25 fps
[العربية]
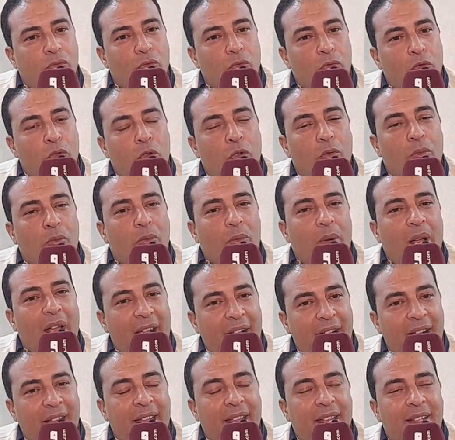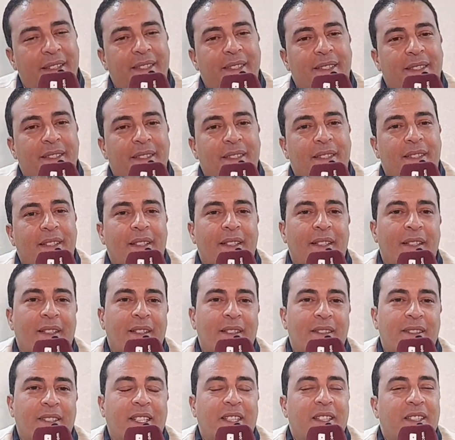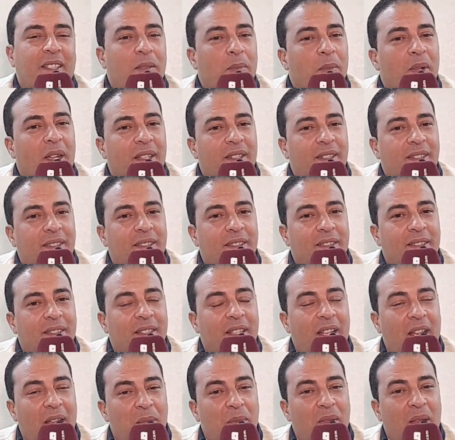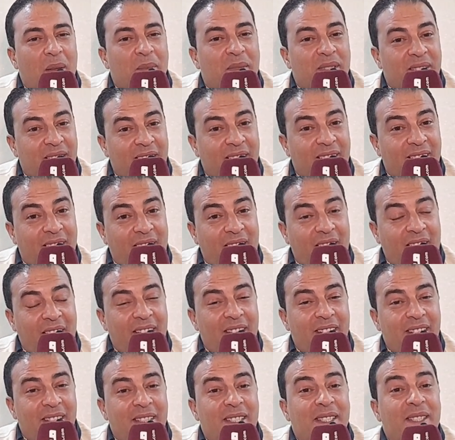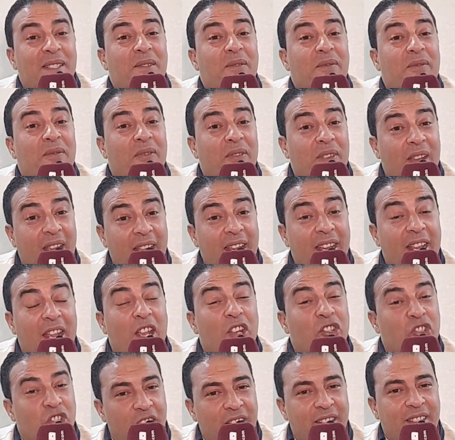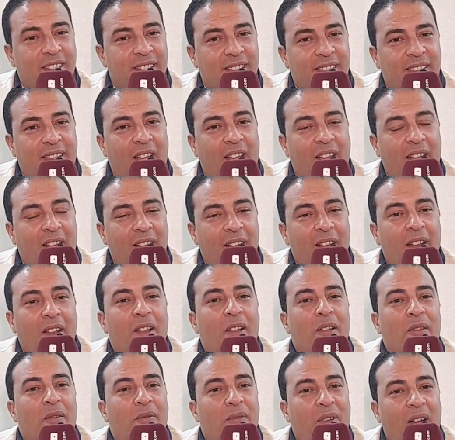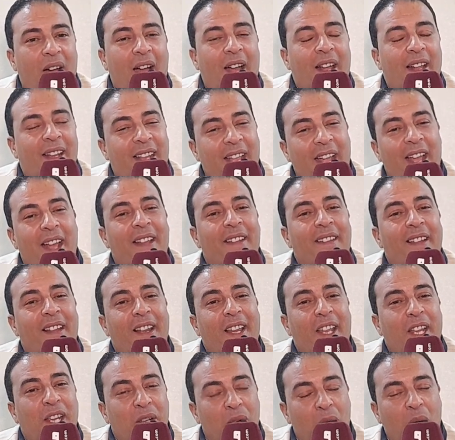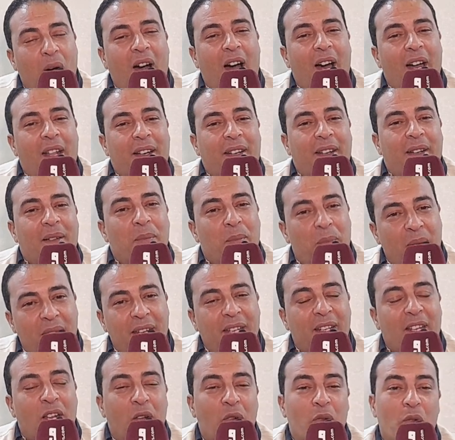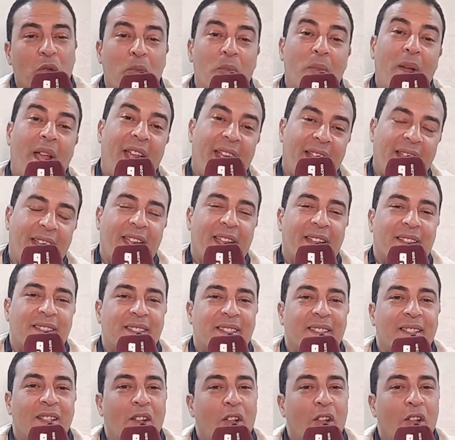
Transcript: والام حياه تقدمات امام السيد الرئيس في هيئه جديده فكان الحوار بين الام حياه